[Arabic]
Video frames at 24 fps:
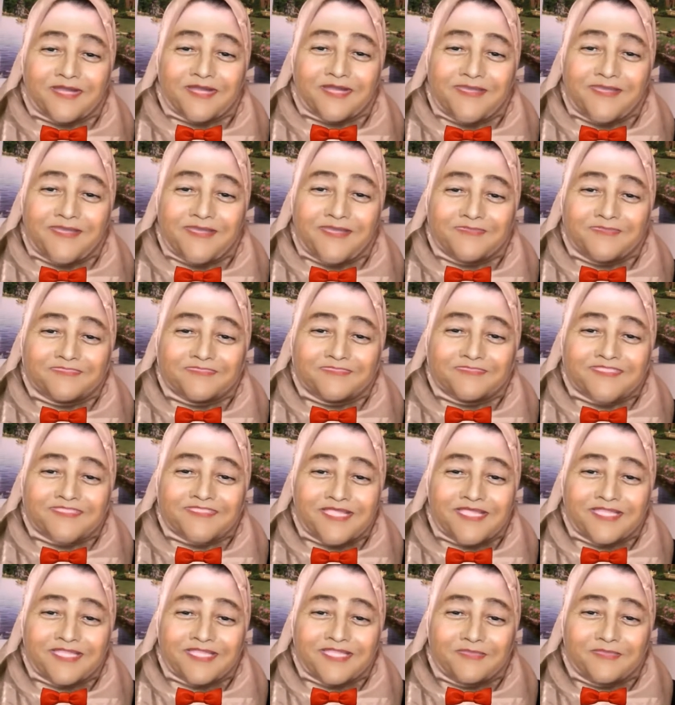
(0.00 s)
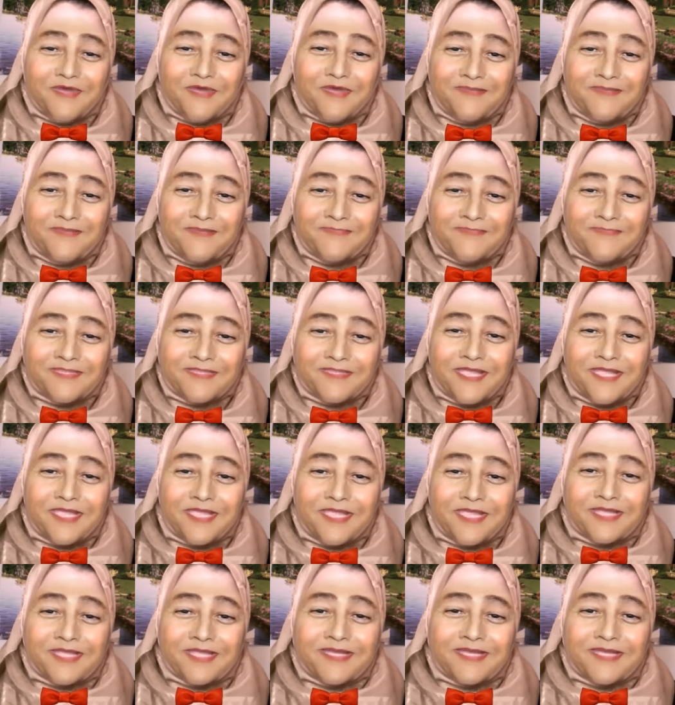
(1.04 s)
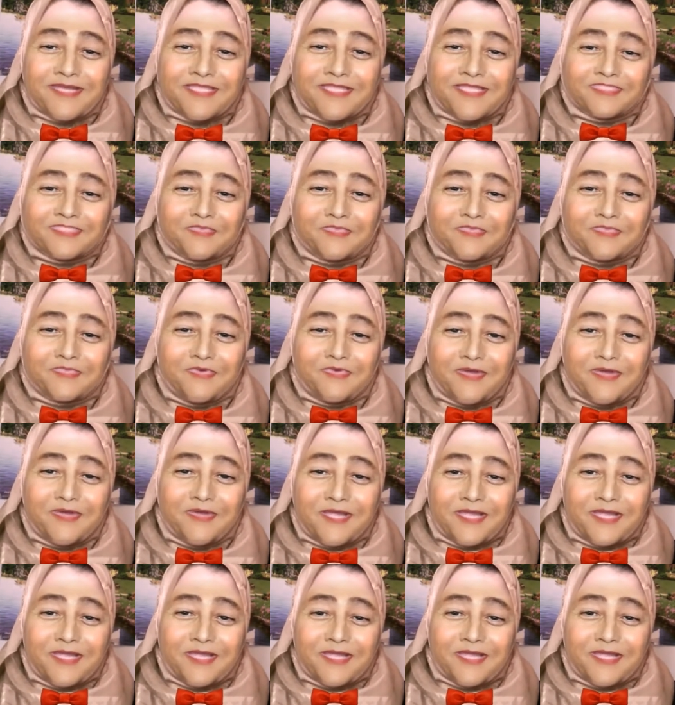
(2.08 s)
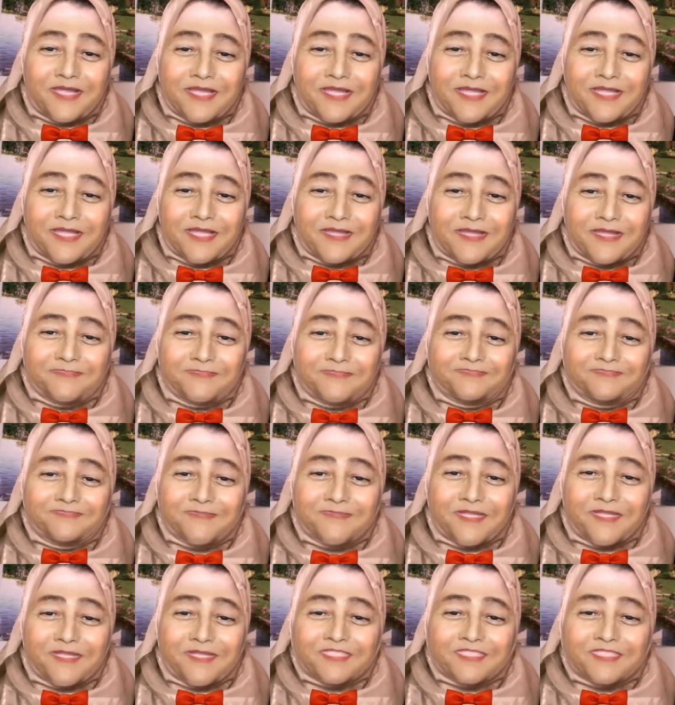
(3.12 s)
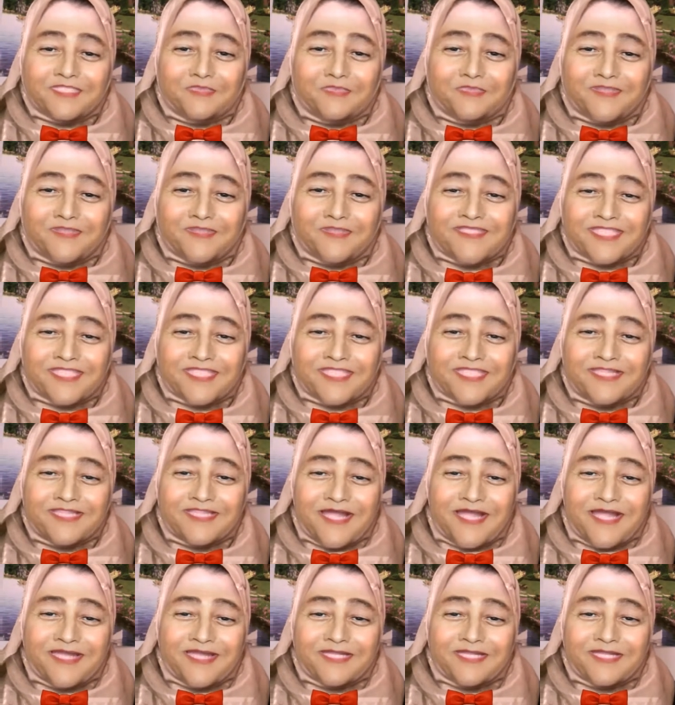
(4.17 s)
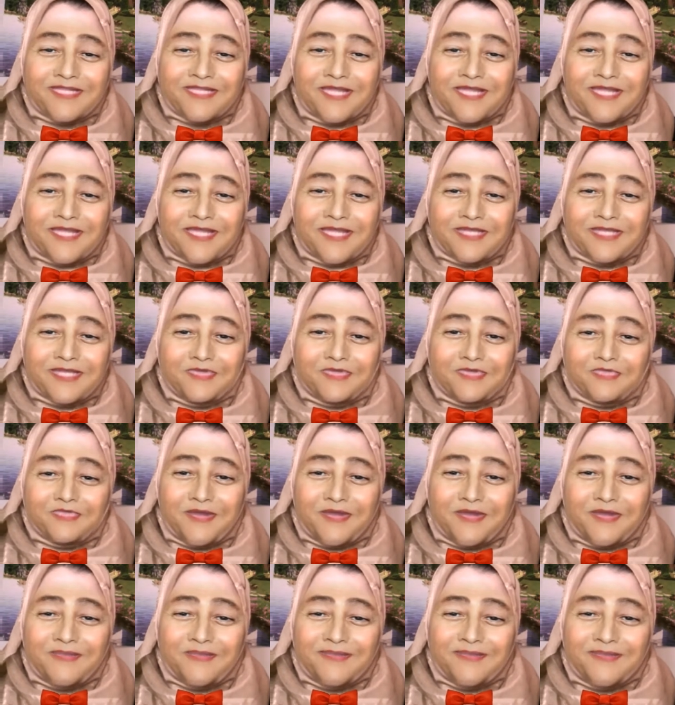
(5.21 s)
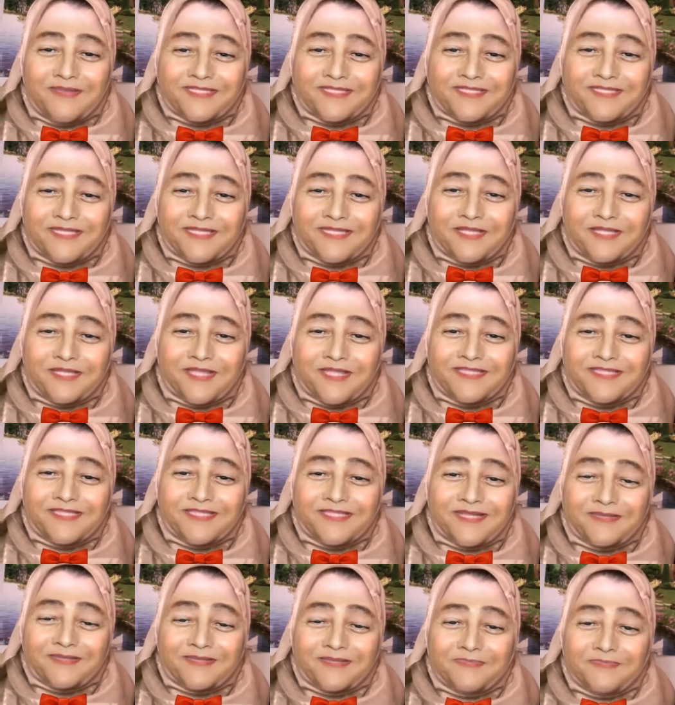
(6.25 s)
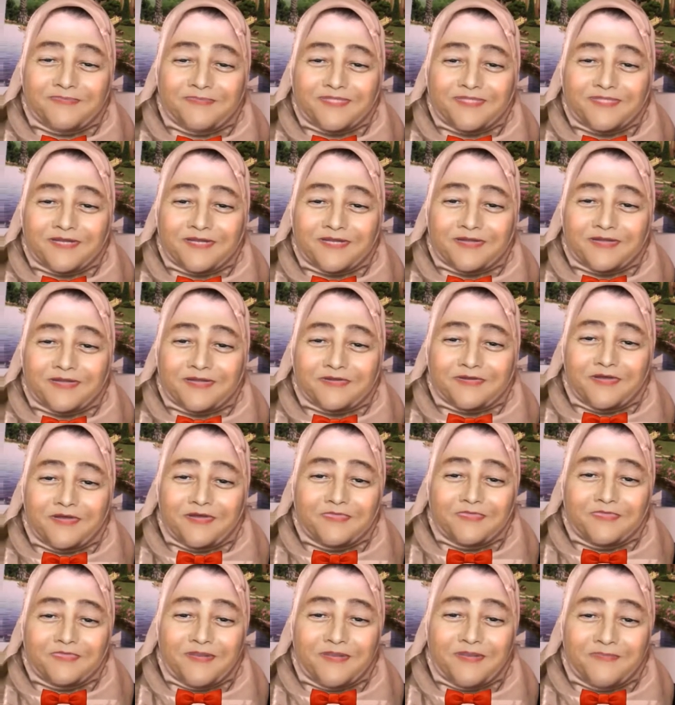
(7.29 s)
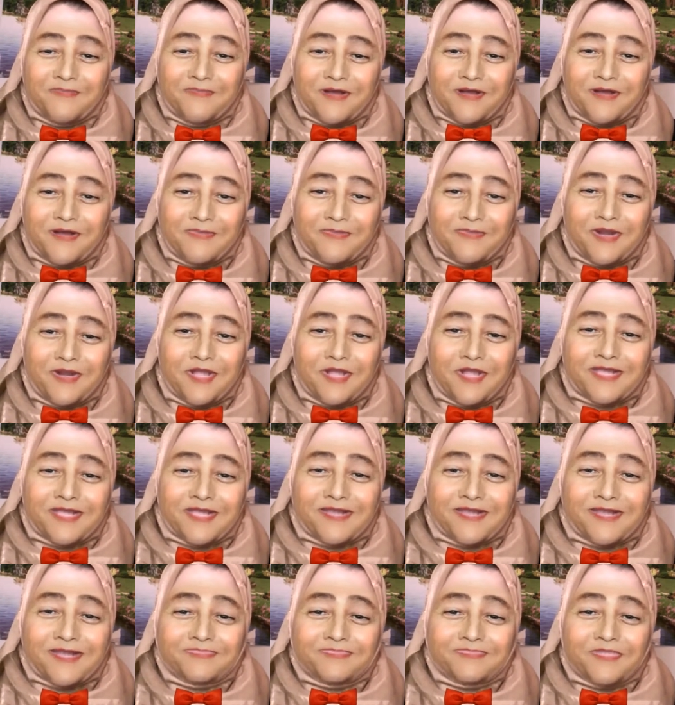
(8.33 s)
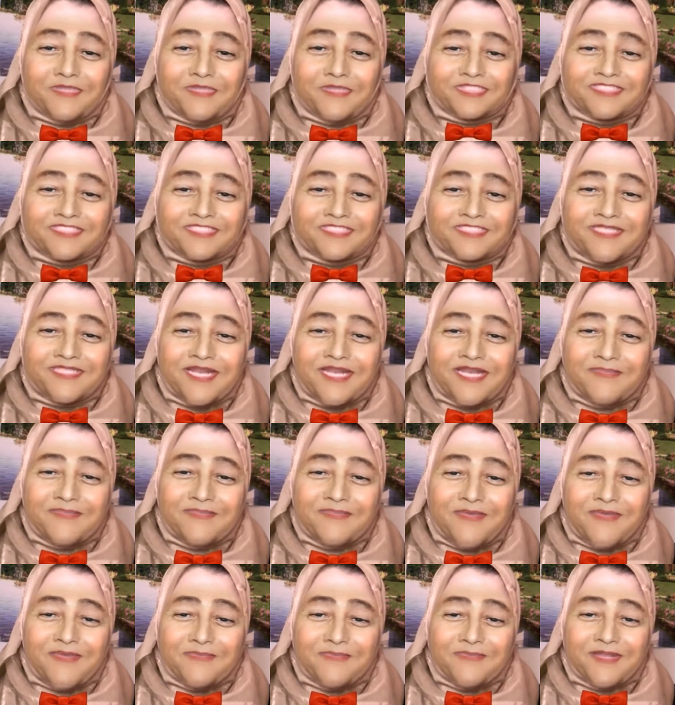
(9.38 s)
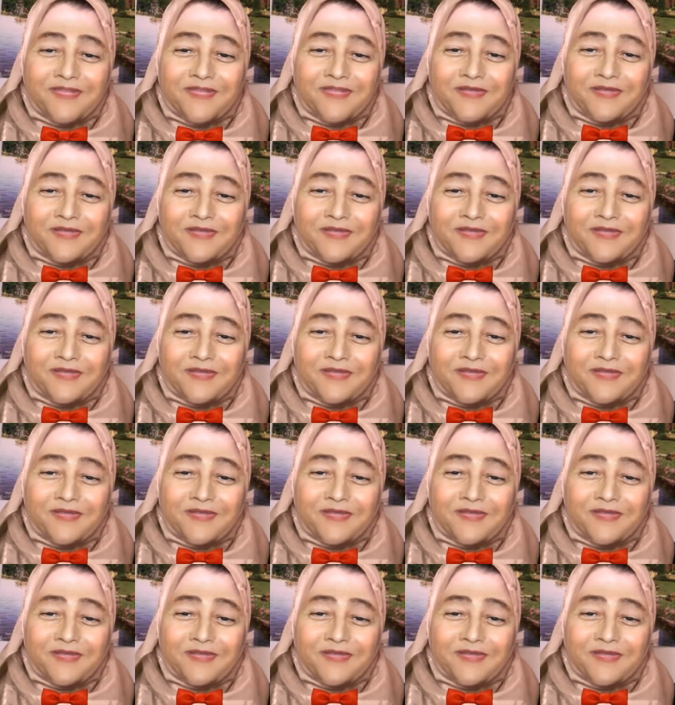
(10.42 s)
آمن بسيدنا محمد كان اسمه آه اسمه سيدنا علي هنحكي لكم عليه بعد كده قد ايه كان بطل كان قوي لما كبر كان عنده عشر سنين لما امانه